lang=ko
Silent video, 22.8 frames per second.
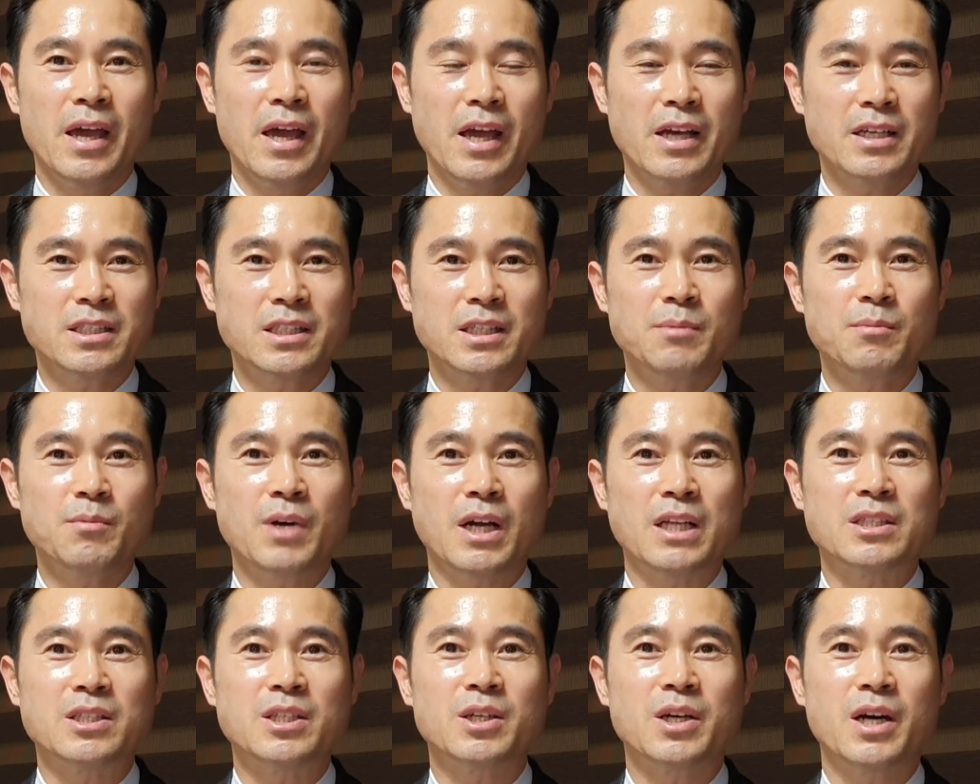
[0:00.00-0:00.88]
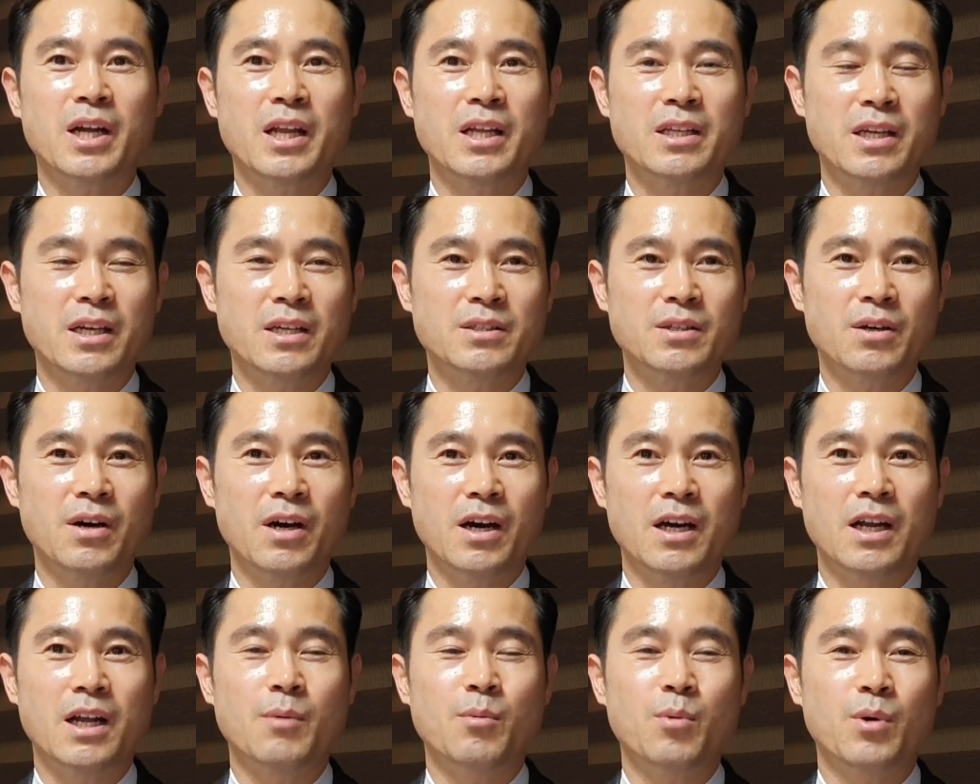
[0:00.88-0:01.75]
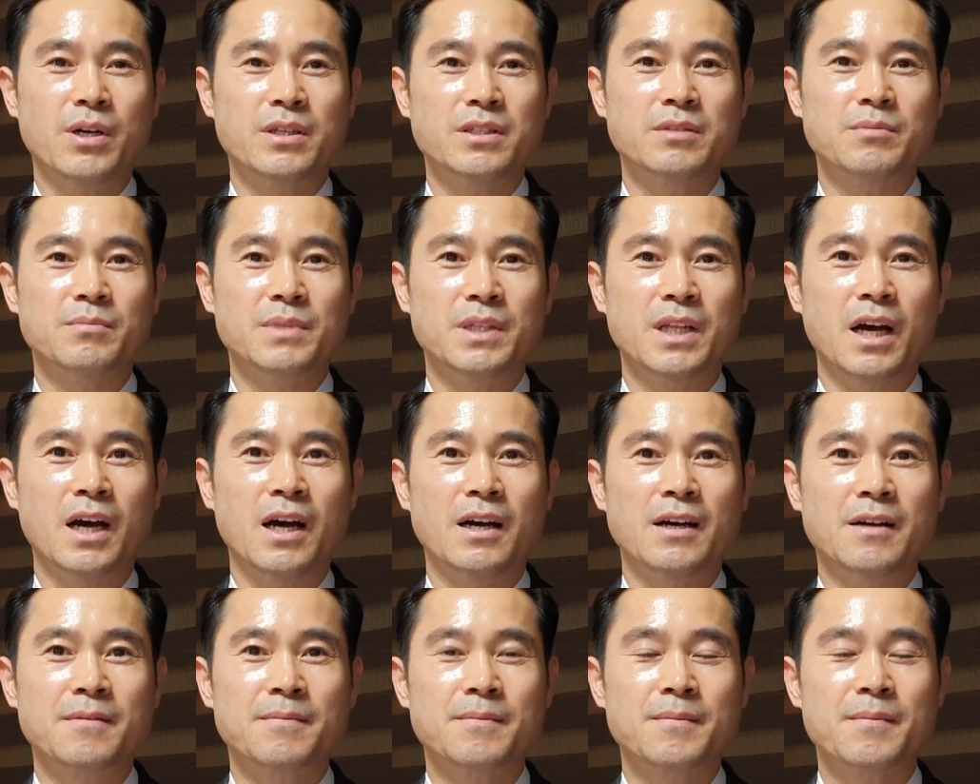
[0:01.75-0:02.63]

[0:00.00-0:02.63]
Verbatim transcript: 핵심 가치관에 대해서 알아보았습니다.